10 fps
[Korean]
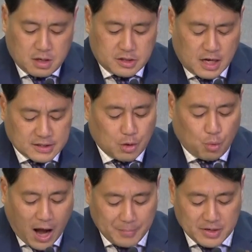그래서 항상
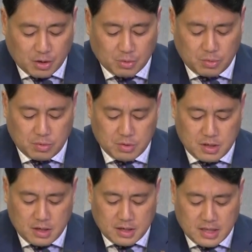과민하고
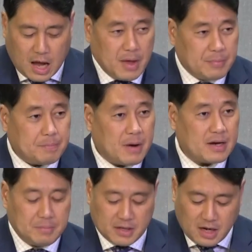남의
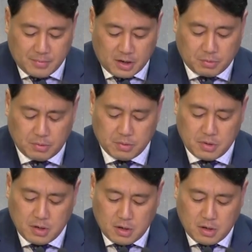비판에 민감하고